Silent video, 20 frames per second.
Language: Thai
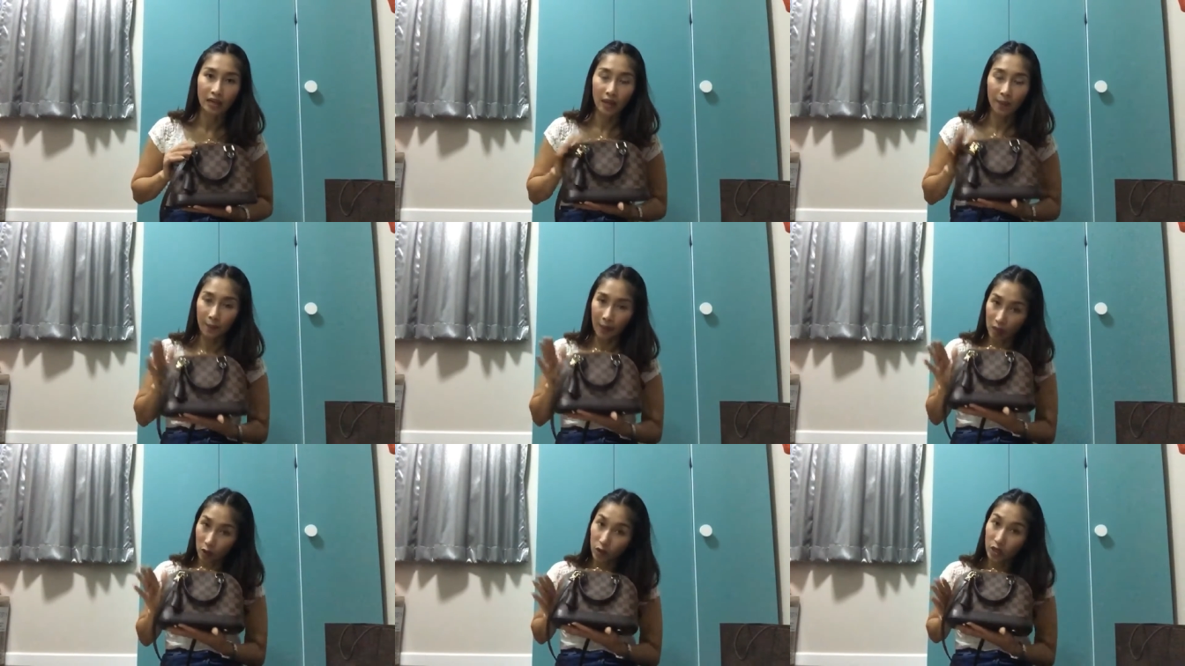
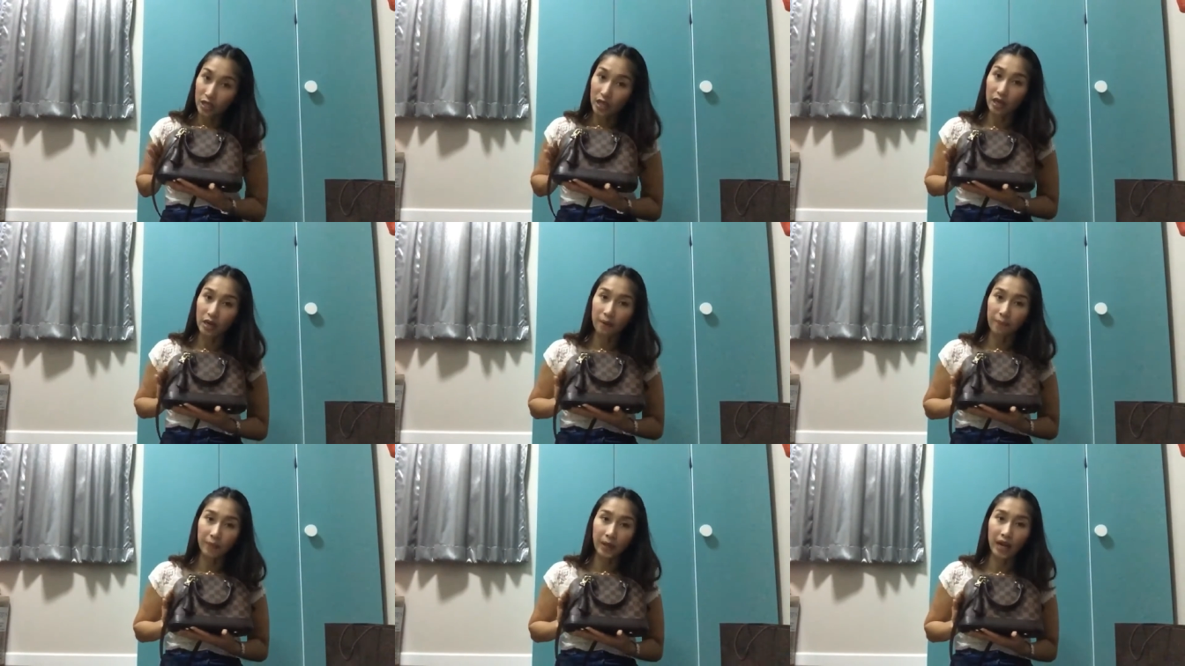ถ้าเป็นรุ่น
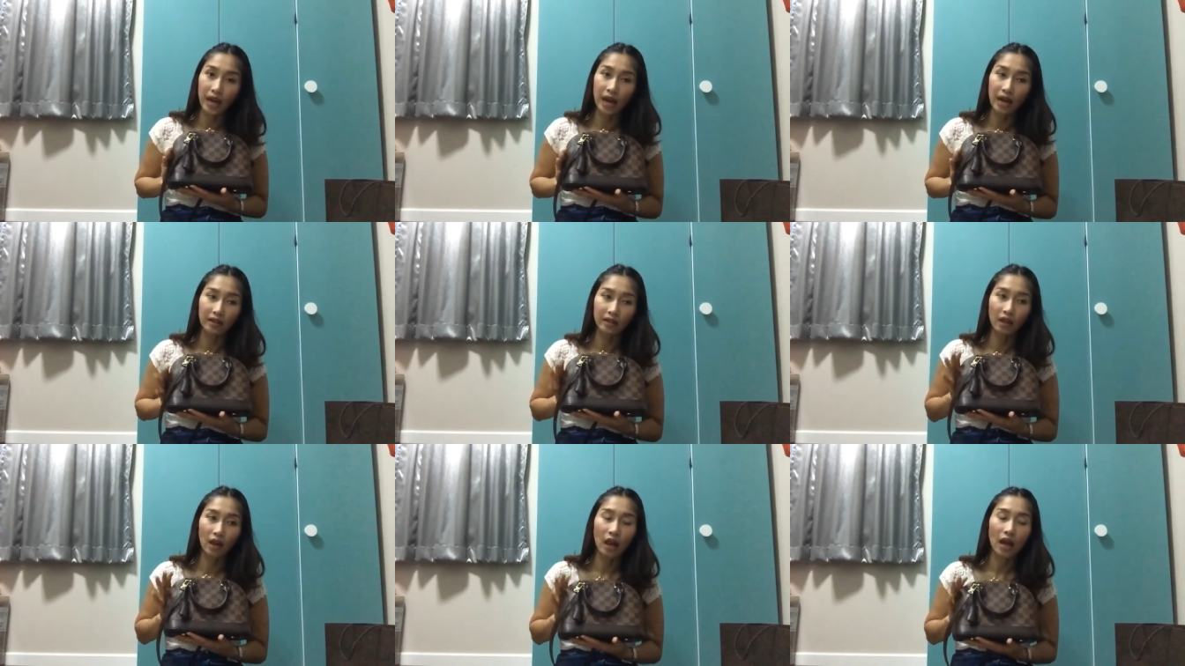เดิมนะ
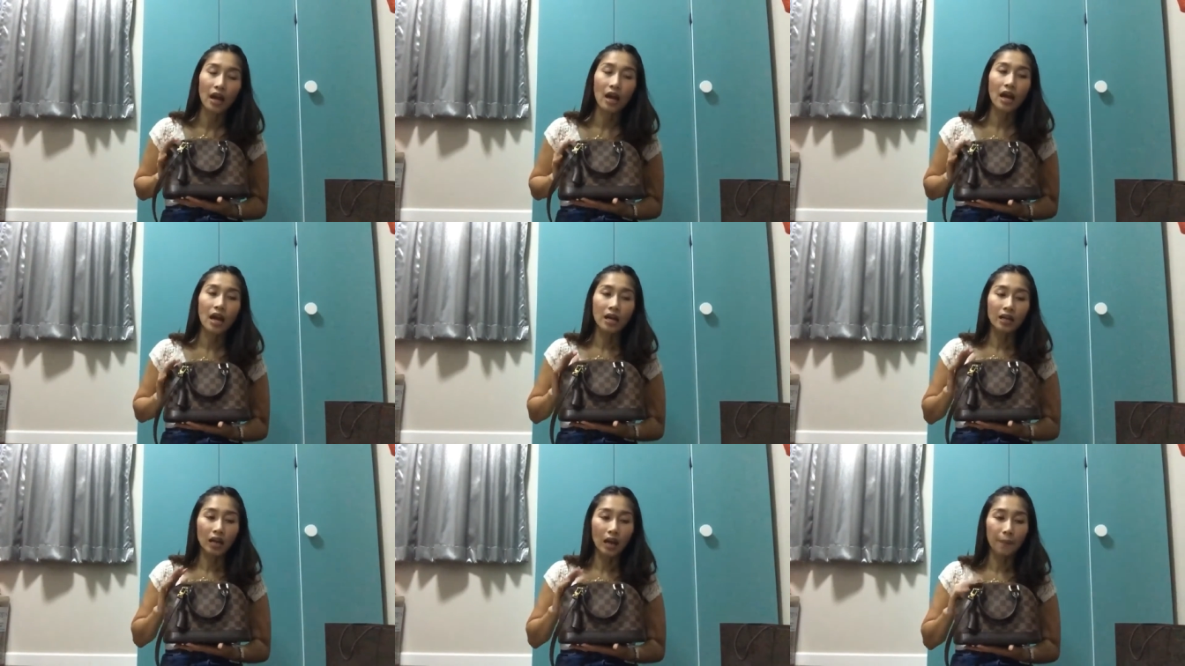คะแต่
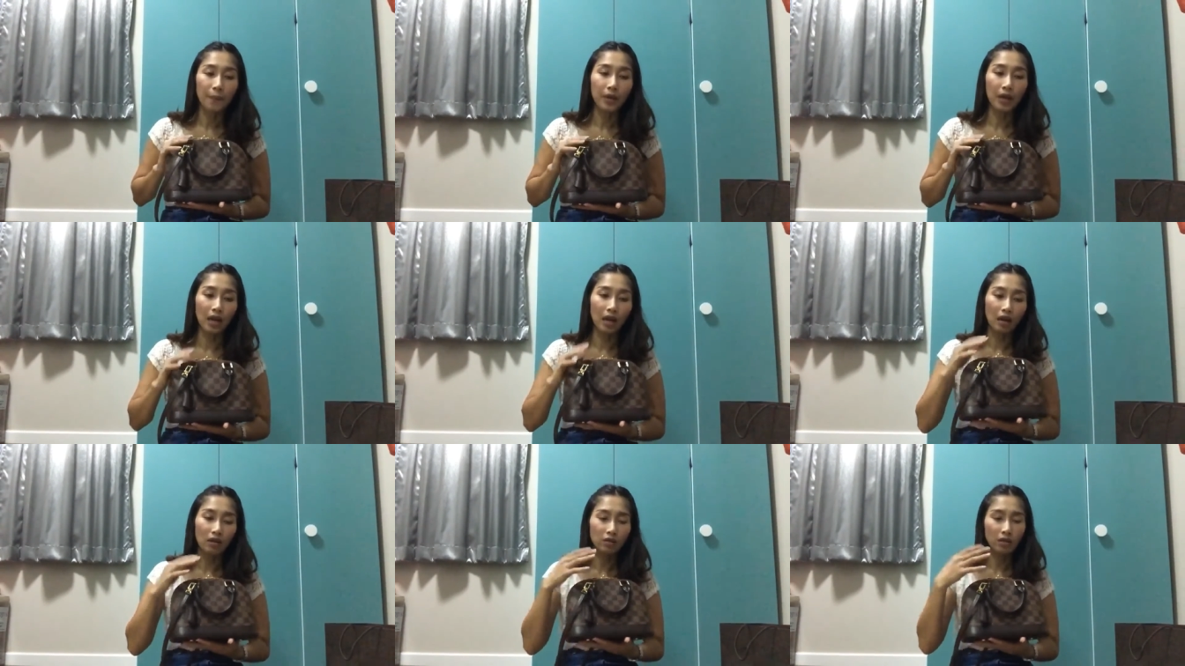ถ้า
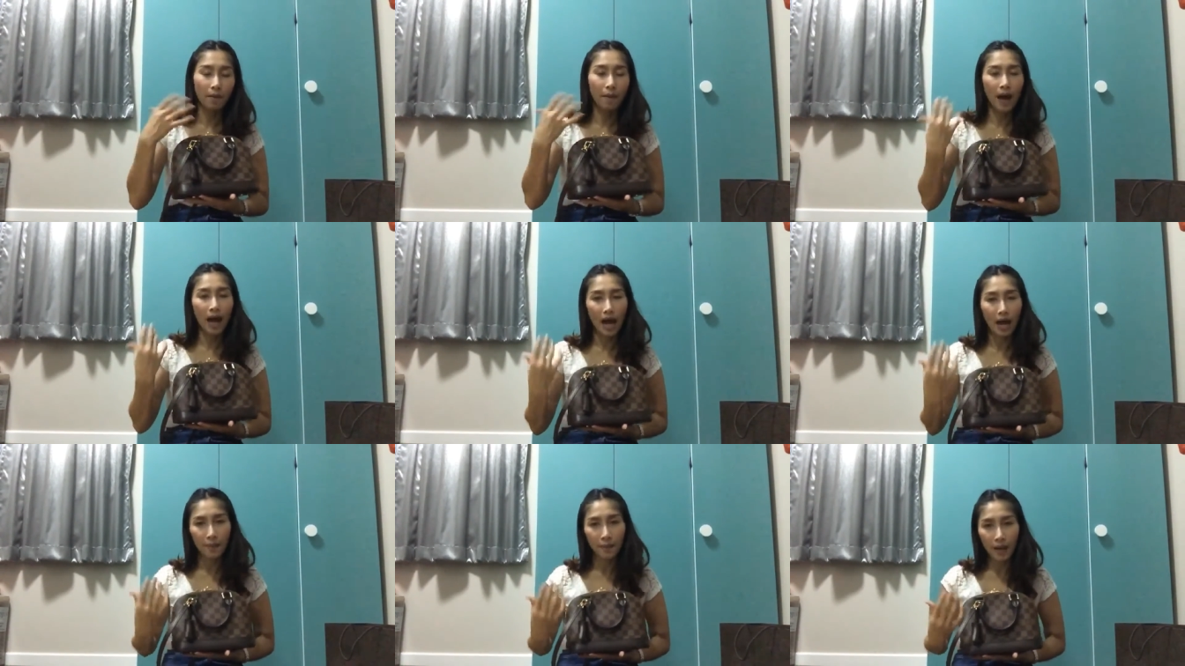เผื่อเราสะ
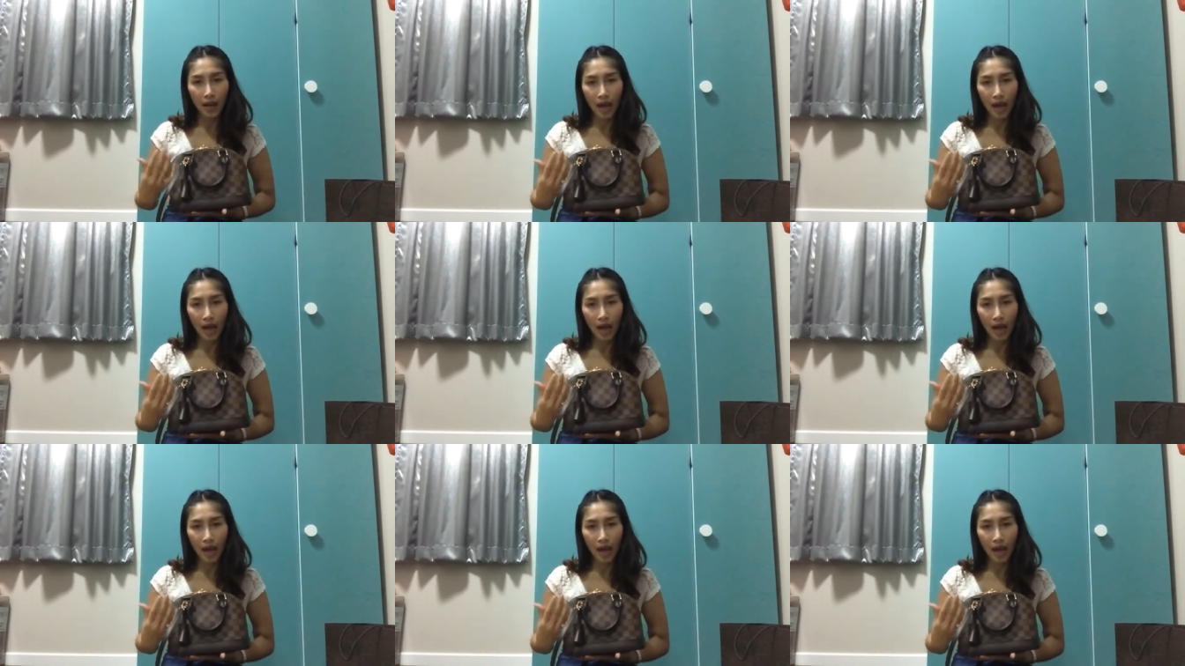พายไป